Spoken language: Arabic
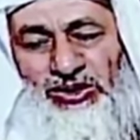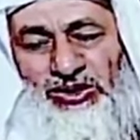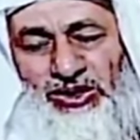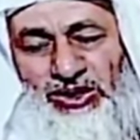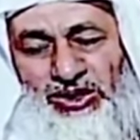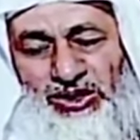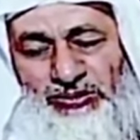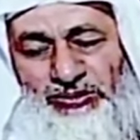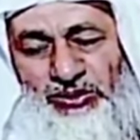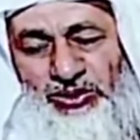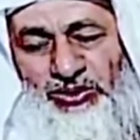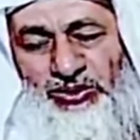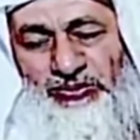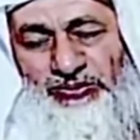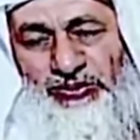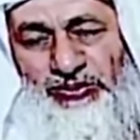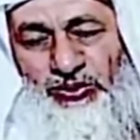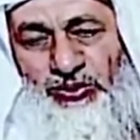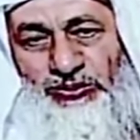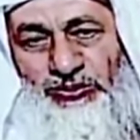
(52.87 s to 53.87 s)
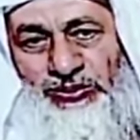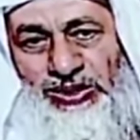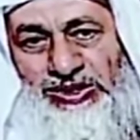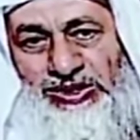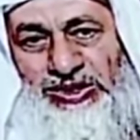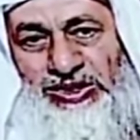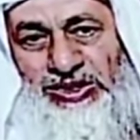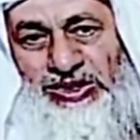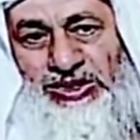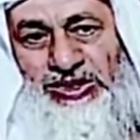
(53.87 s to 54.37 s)
أربع في
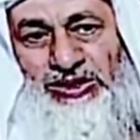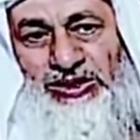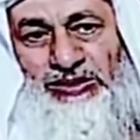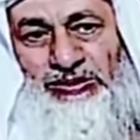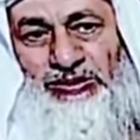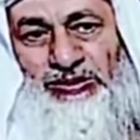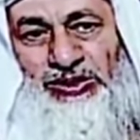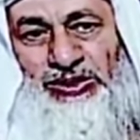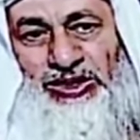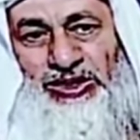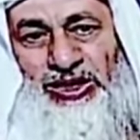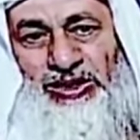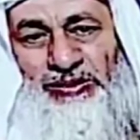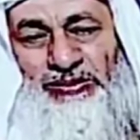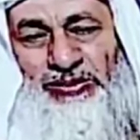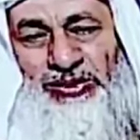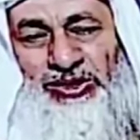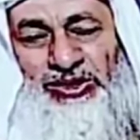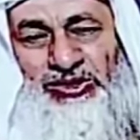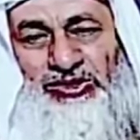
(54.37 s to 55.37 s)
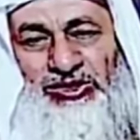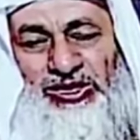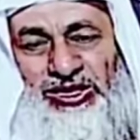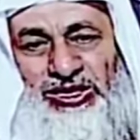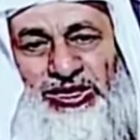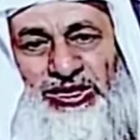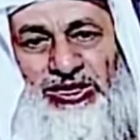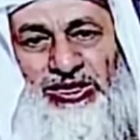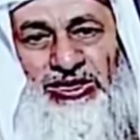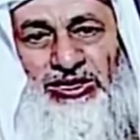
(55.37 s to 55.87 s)
أمتي من أمر
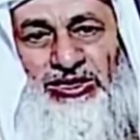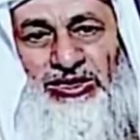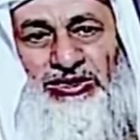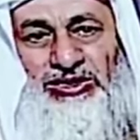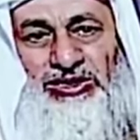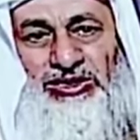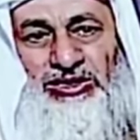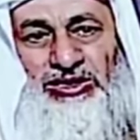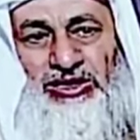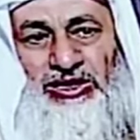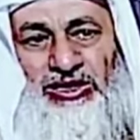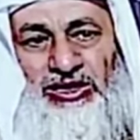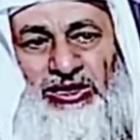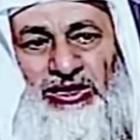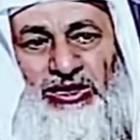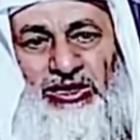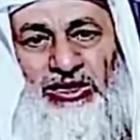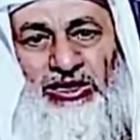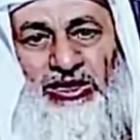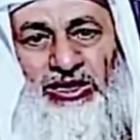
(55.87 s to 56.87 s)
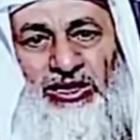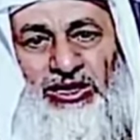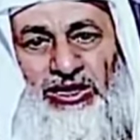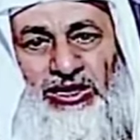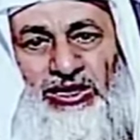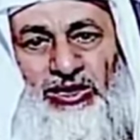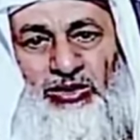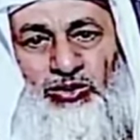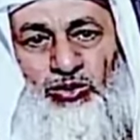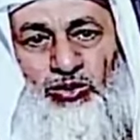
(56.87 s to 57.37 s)
الجاهلية
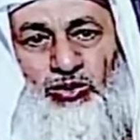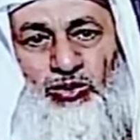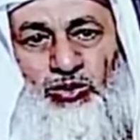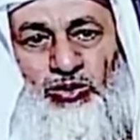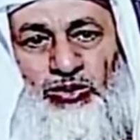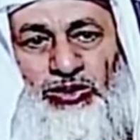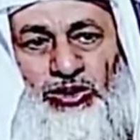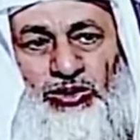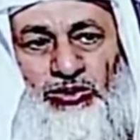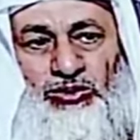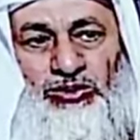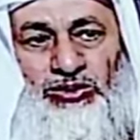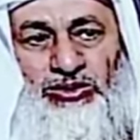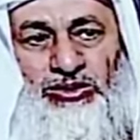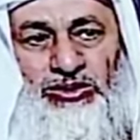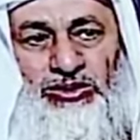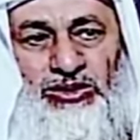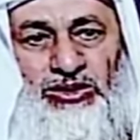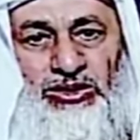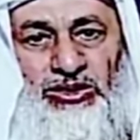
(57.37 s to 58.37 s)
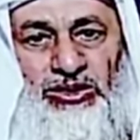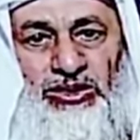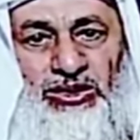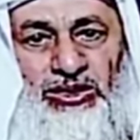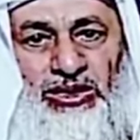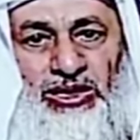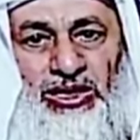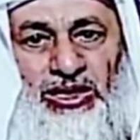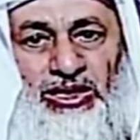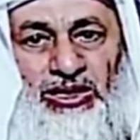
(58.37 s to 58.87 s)
لا يتركونهن
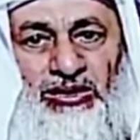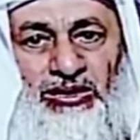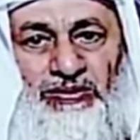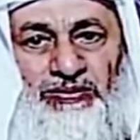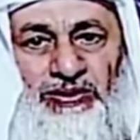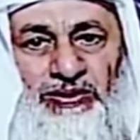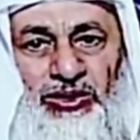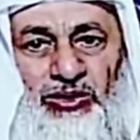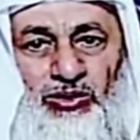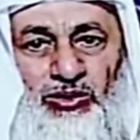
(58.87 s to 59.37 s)
الفخر